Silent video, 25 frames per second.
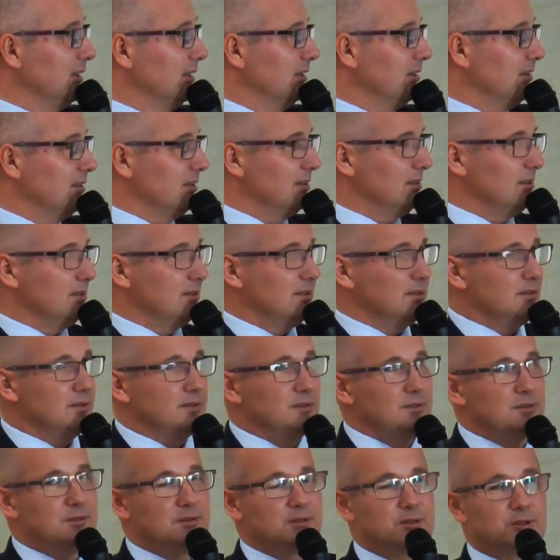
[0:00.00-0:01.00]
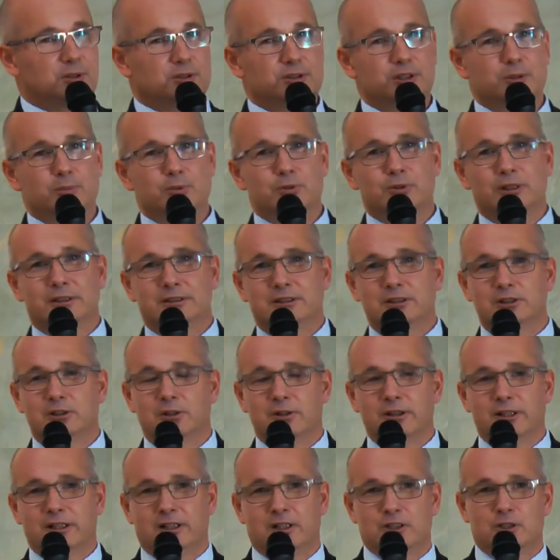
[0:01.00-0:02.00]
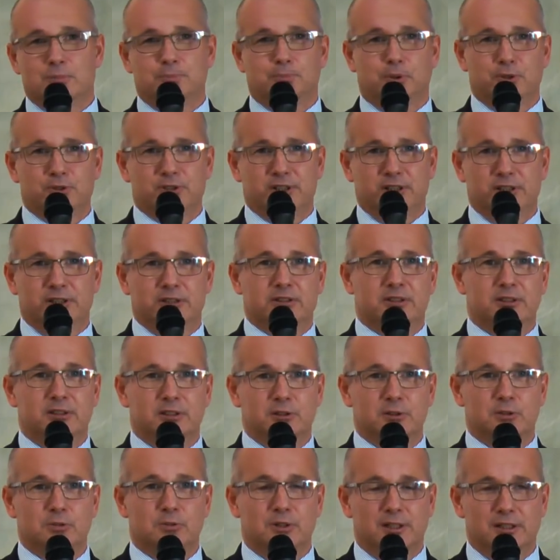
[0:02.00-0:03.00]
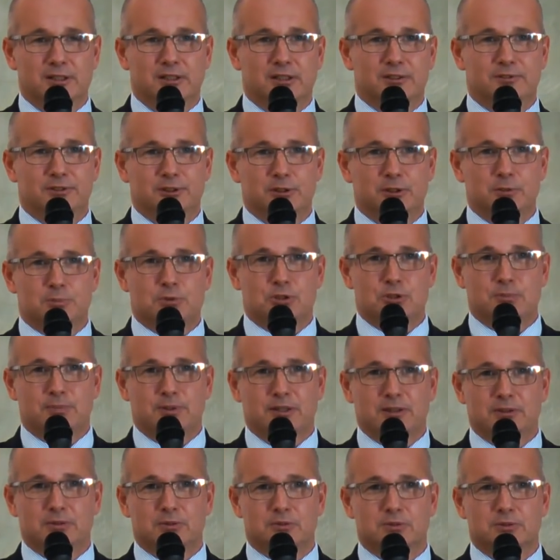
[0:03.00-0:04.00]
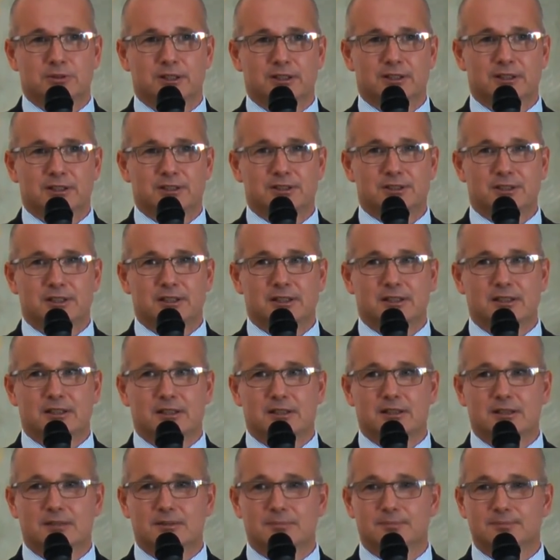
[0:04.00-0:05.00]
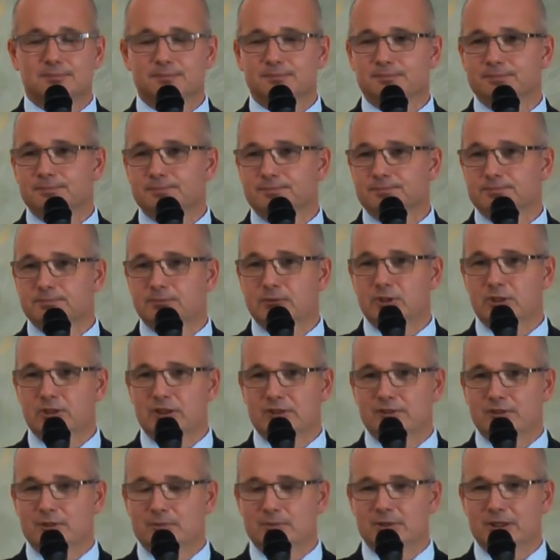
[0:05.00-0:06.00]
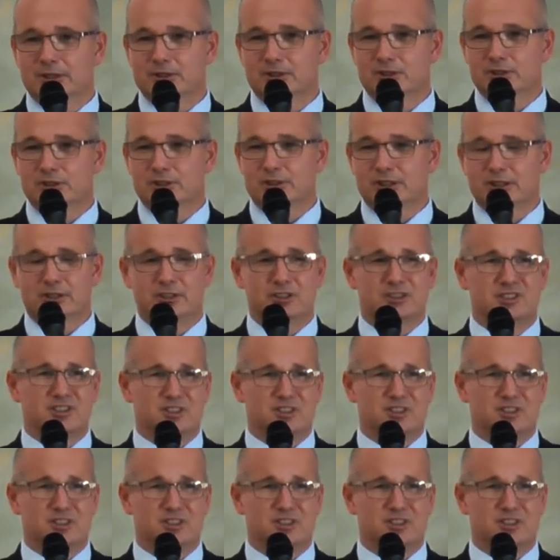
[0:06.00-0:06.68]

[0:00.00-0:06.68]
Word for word: E, to nie była tylko jakaś pozaintelektualna w jego przypadku, jakaś taka, mm, no nie wiem, jakiś, jakiś